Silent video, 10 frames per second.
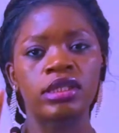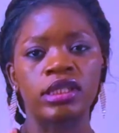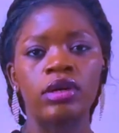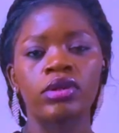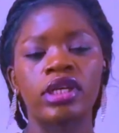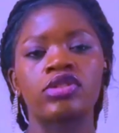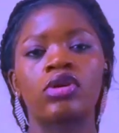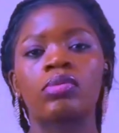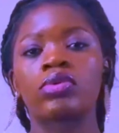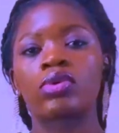J'ai une
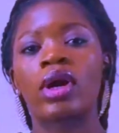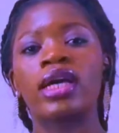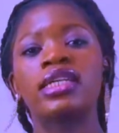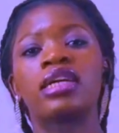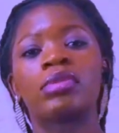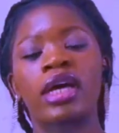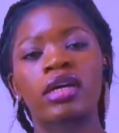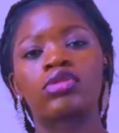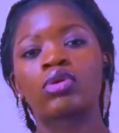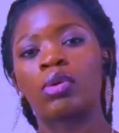question pour toi et j'aimerais
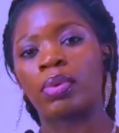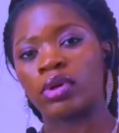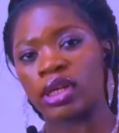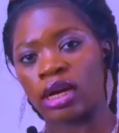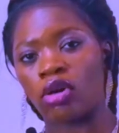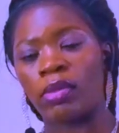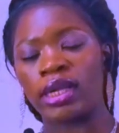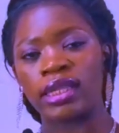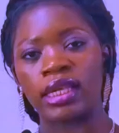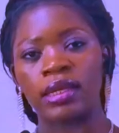que tu répondes en
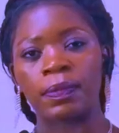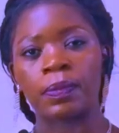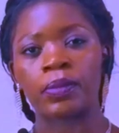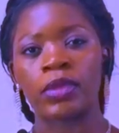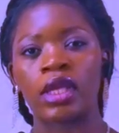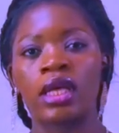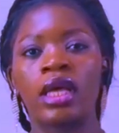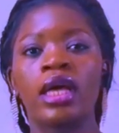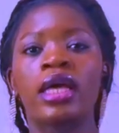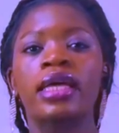commentaire.
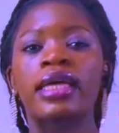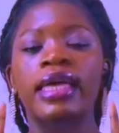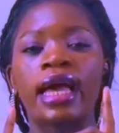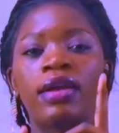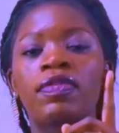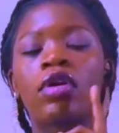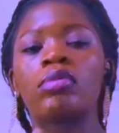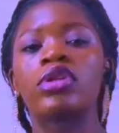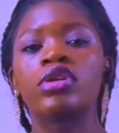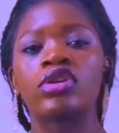Quelle
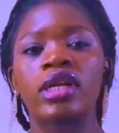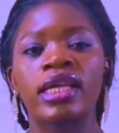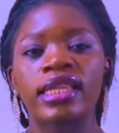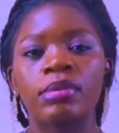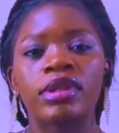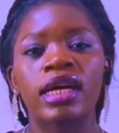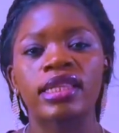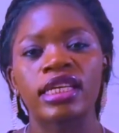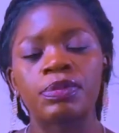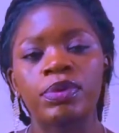forme de jeûne intermittent
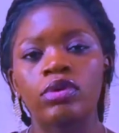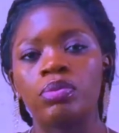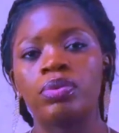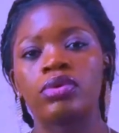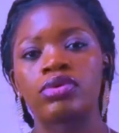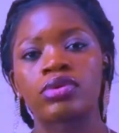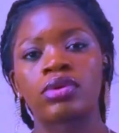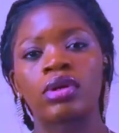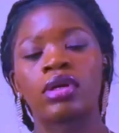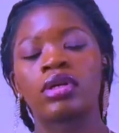t'inspire le plus
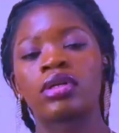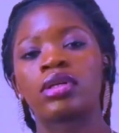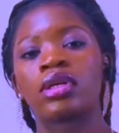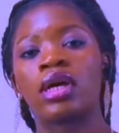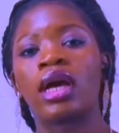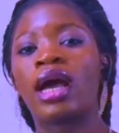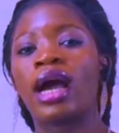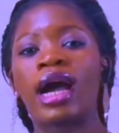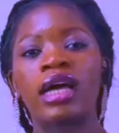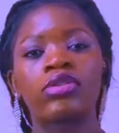
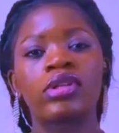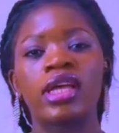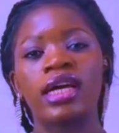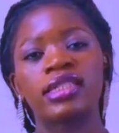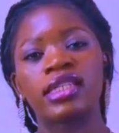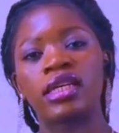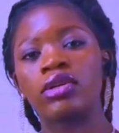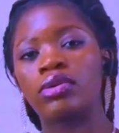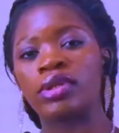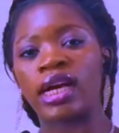As-tu déjà essayé
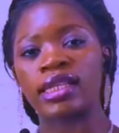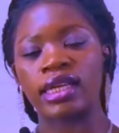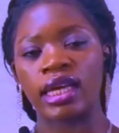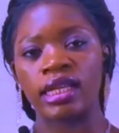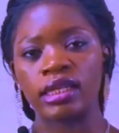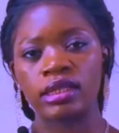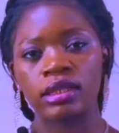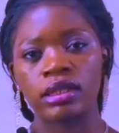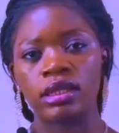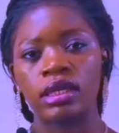l'une d'entre elles
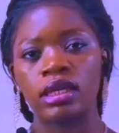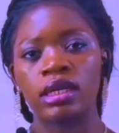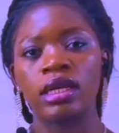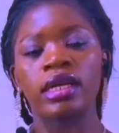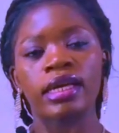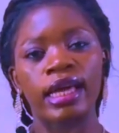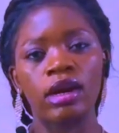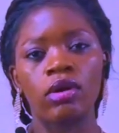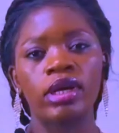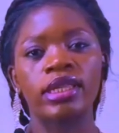
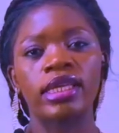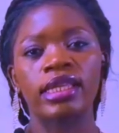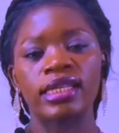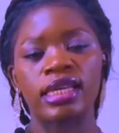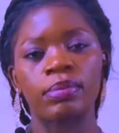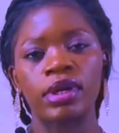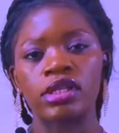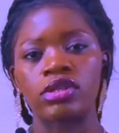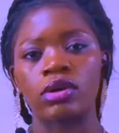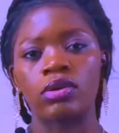Quelles ont été tes
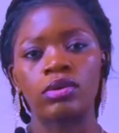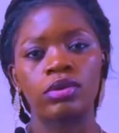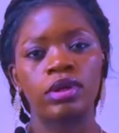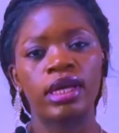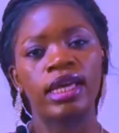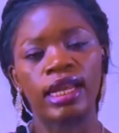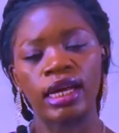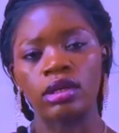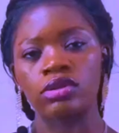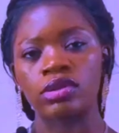impressions et les
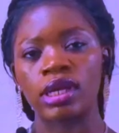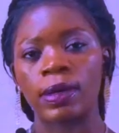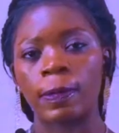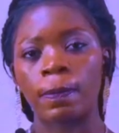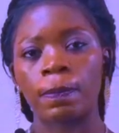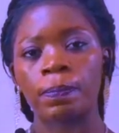résultats